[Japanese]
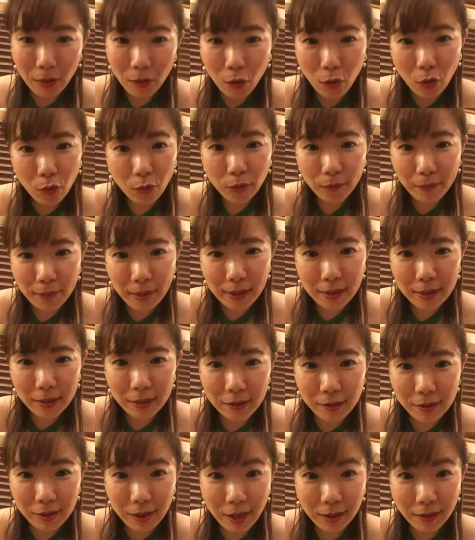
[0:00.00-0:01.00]
ホームページに
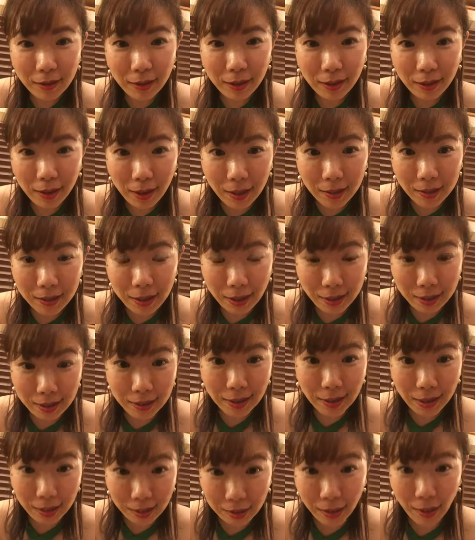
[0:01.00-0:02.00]
使ってた写
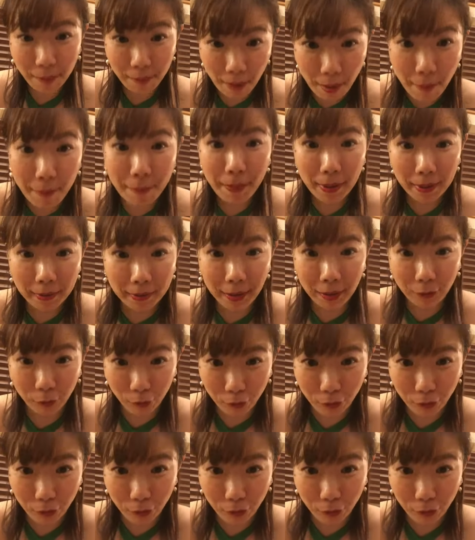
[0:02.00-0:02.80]
真ですらパンパンなの